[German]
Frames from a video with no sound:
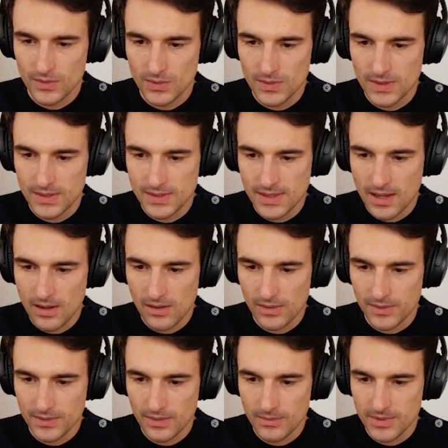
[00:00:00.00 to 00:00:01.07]
So sieht's
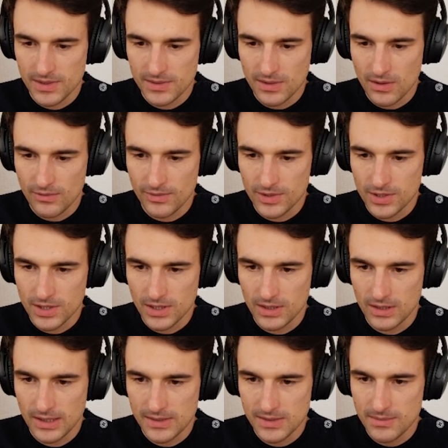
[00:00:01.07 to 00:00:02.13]
aus, so habe ich das auch
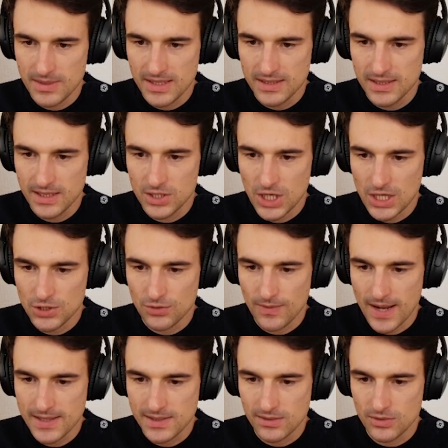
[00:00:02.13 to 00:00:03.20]
verstanden. Also jemand hat hier in Chat
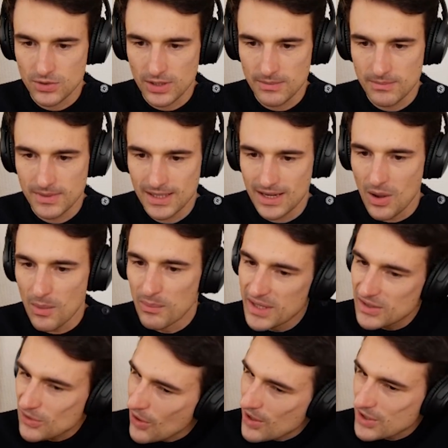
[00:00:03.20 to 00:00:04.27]
Schweiz geschrieben. Genau,
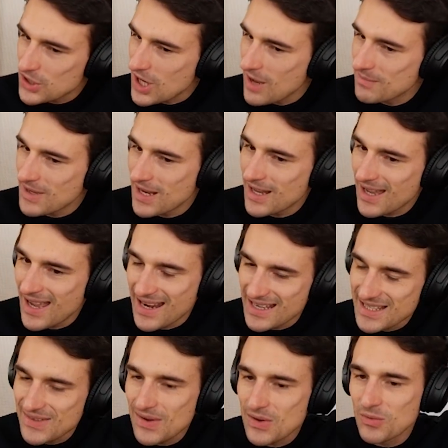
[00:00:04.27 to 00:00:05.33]
Bitcoin schreibt einer rein.
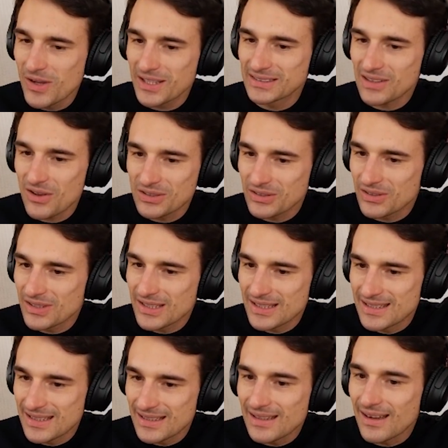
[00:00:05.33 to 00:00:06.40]
Das ist ja übrigens auch so eine
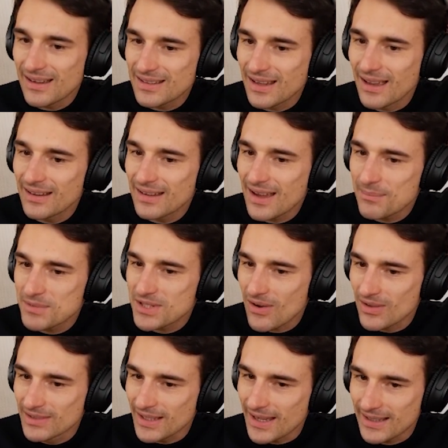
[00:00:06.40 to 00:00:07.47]
Idee, ja. Da, da habe ich
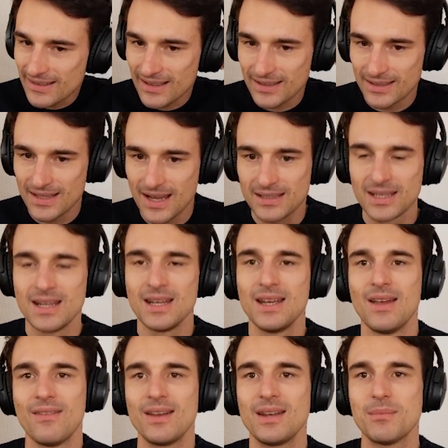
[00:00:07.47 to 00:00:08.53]
auch direkt dran gedacht.
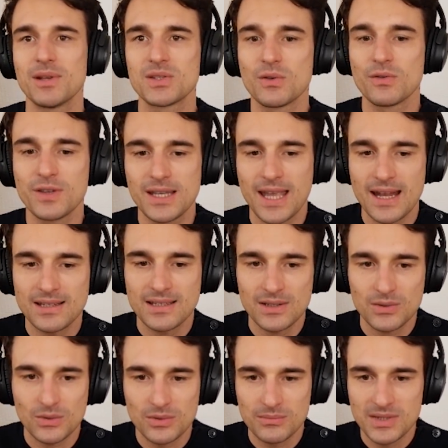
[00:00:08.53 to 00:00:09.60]
Wenn jemand so viel Geld
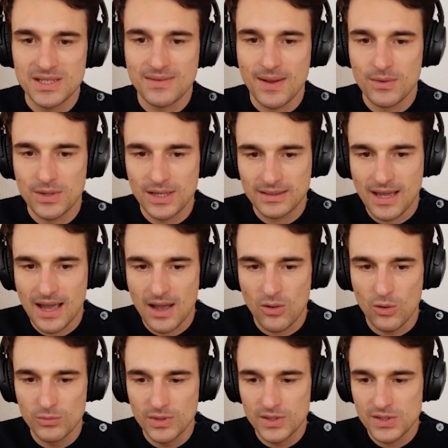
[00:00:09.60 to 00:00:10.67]
hat und mit 200k
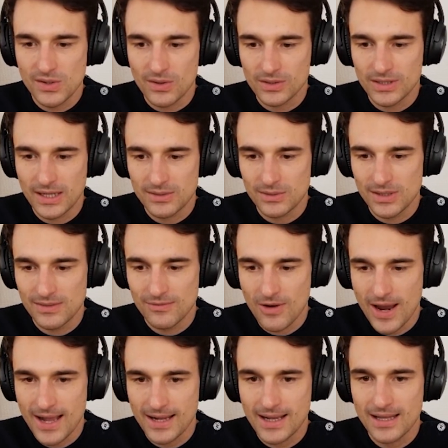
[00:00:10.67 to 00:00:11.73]
rumgezockt hat und in
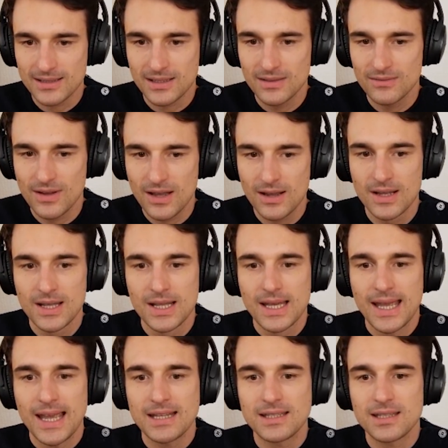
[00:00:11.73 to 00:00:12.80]
Wirecard drin war,
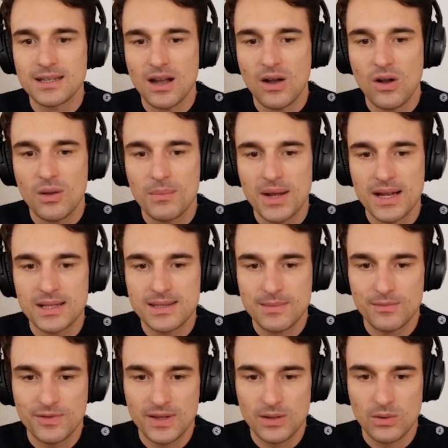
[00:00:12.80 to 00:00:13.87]
hätte ich auch mal als
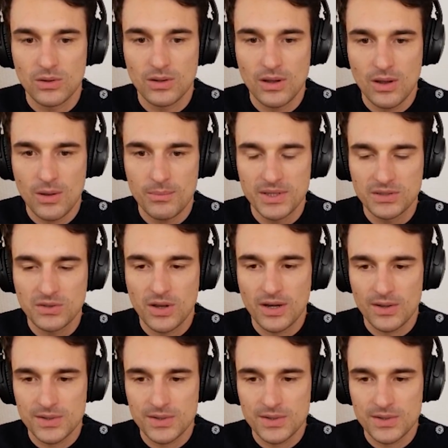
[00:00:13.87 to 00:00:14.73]
Empfehlung äh, Bitcoin